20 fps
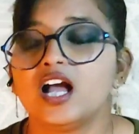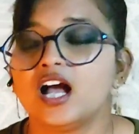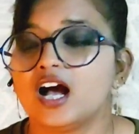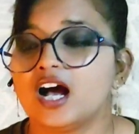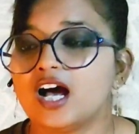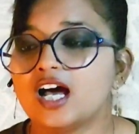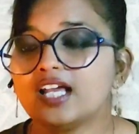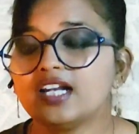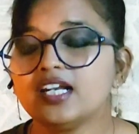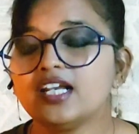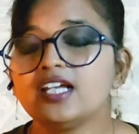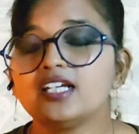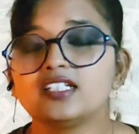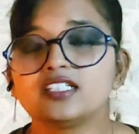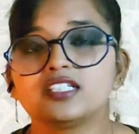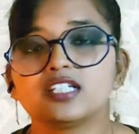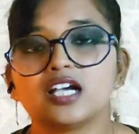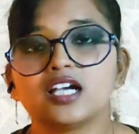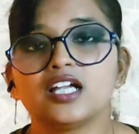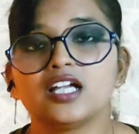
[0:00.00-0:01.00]
हर एक
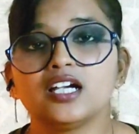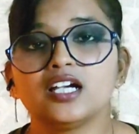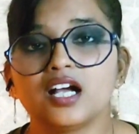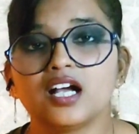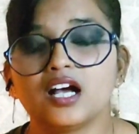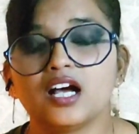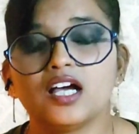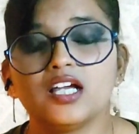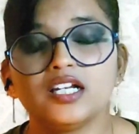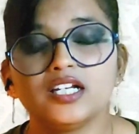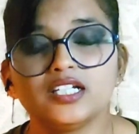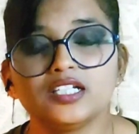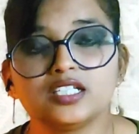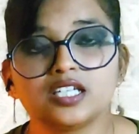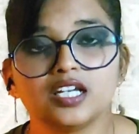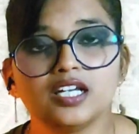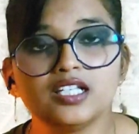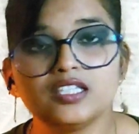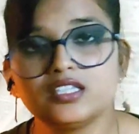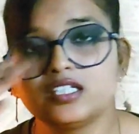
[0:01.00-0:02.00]
जगह का हर एक
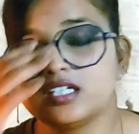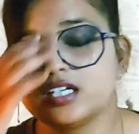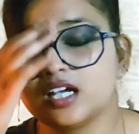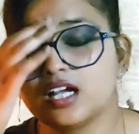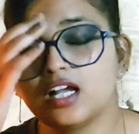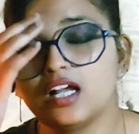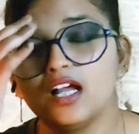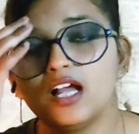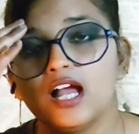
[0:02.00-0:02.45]
क्षेत्र का